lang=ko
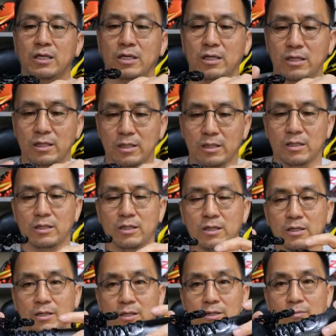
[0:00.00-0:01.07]

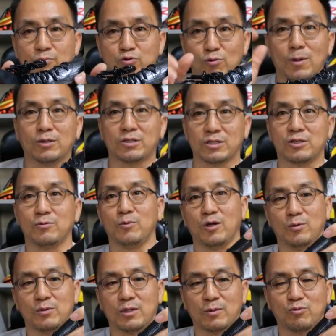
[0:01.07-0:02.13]
이 품화측
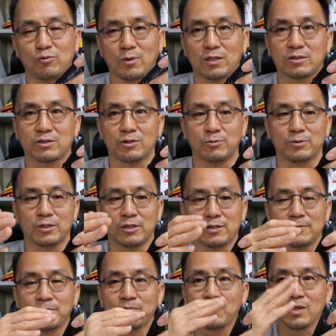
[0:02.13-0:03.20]
설명입니다. 품화측
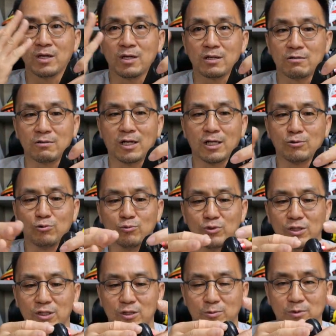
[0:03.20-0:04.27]
설명. 그러한
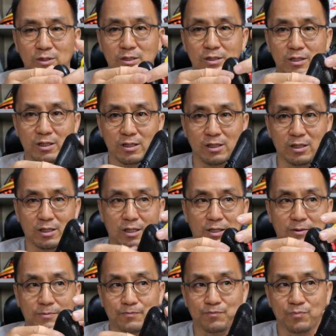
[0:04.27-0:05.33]
움직임을
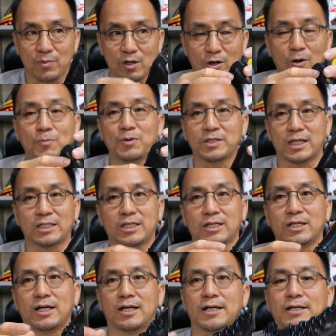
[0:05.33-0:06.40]
이 어퍼
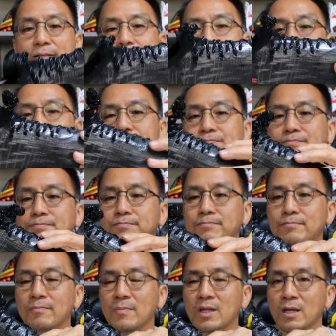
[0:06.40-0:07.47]
자체가
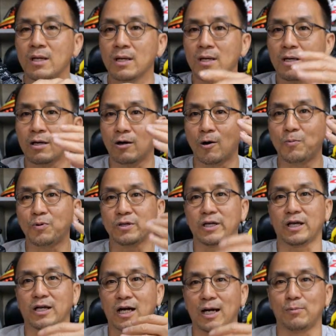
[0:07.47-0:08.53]

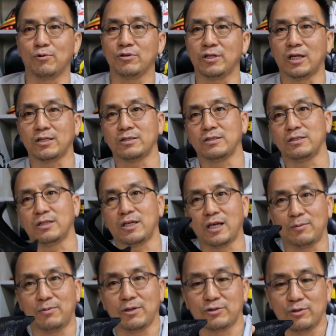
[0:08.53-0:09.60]
어퍼에 카본이라든지
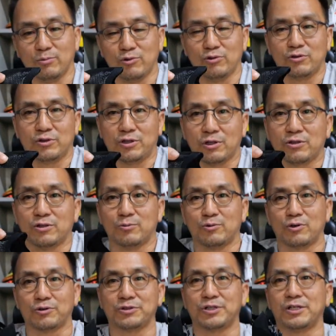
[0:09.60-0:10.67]
케브라 섬유를
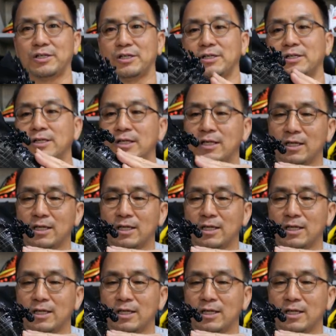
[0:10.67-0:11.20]
섞음으로써